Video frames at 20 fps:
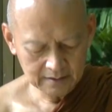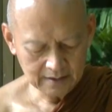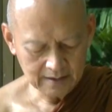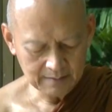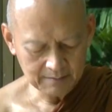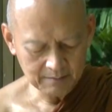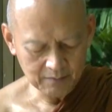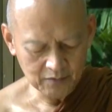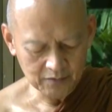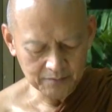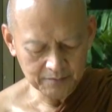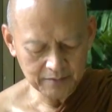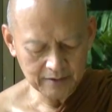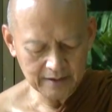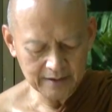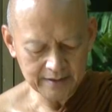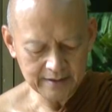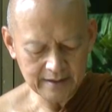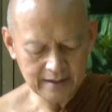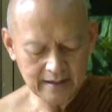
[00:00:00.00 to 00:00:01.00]
ทำบุตรภรร
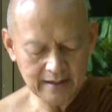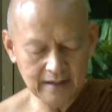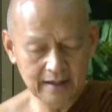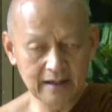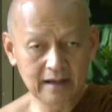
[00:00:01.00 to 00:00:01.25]
ยา